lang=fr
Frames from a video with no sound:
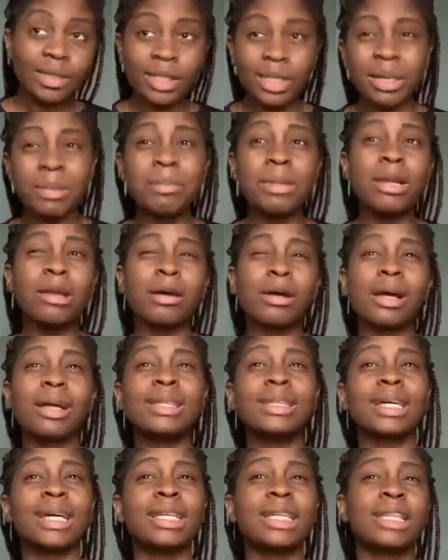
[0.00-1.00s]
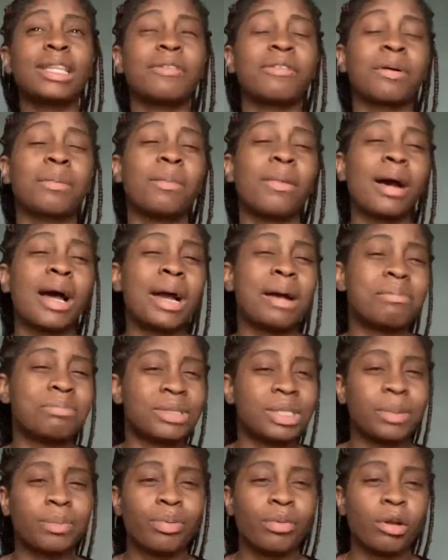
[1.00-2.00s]
Mais leur internet est vraiment un petit
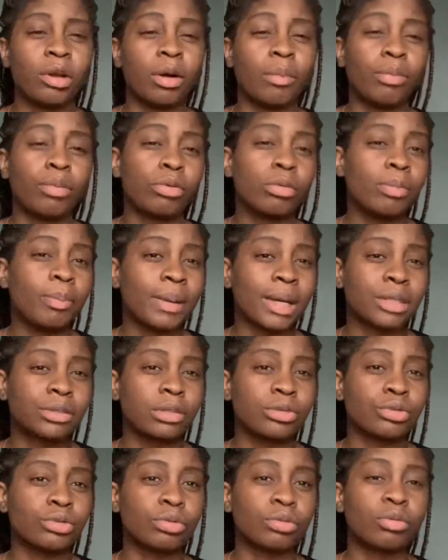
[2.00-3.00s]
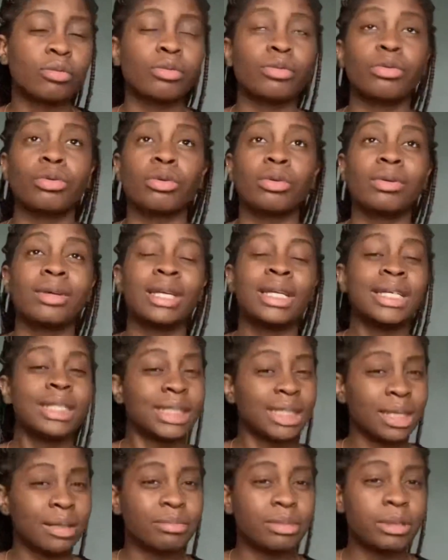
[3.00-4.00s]
peu lent. Pour une personne, je trouve que c'est
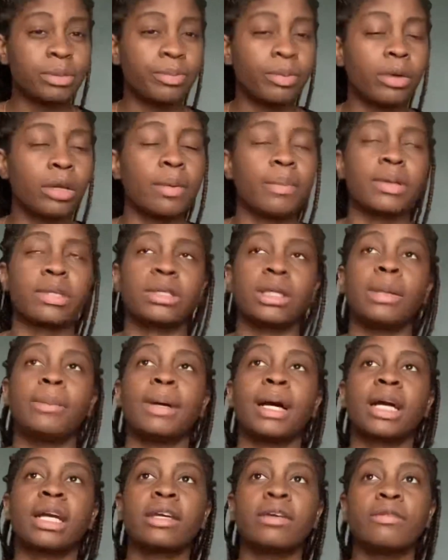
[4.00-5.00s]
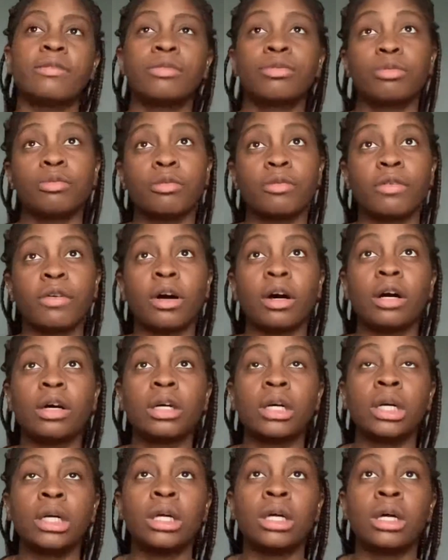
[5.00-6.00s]
un petit peu lent parce qu'il m'arrive souvent
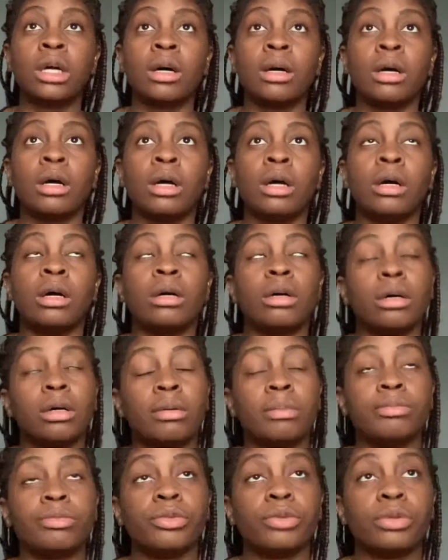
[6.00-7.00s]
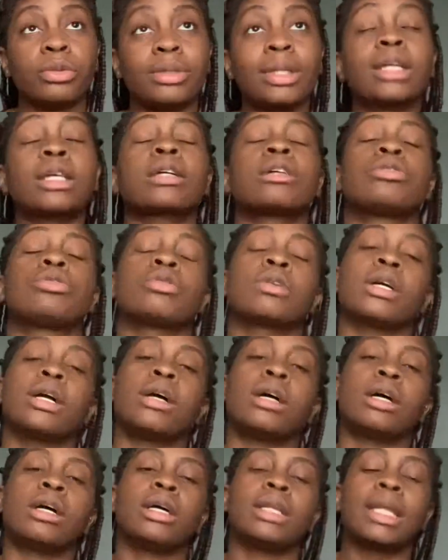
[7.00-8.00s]
euh, d'être sur
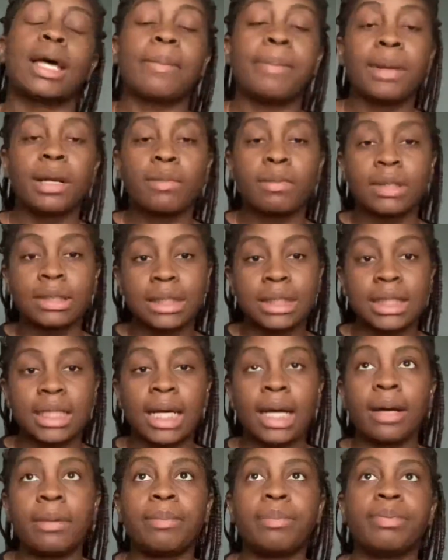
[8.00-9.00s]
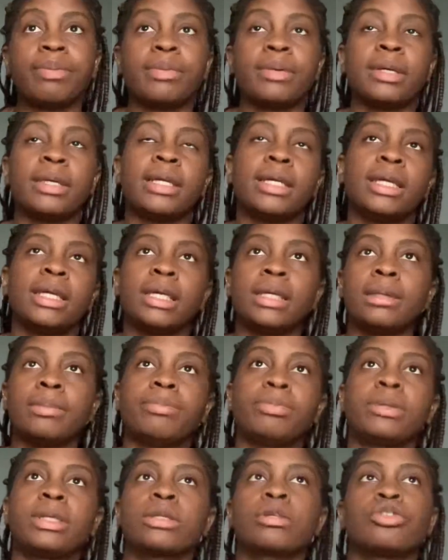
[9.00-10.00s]
un, appel WhatsApp et
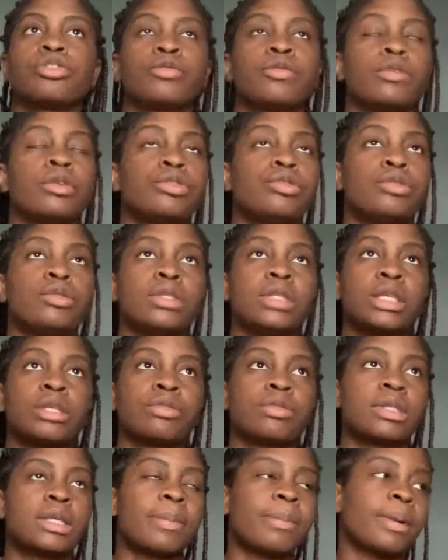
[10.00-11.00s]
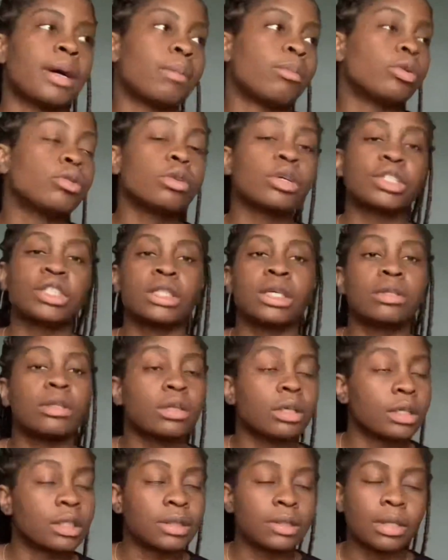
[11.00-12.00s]
peut-être que je veux utiliser, je sais pas, mon ordinateur
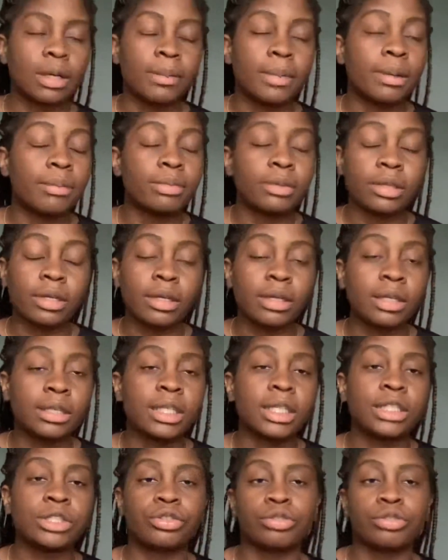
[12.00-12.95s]
en, même temps et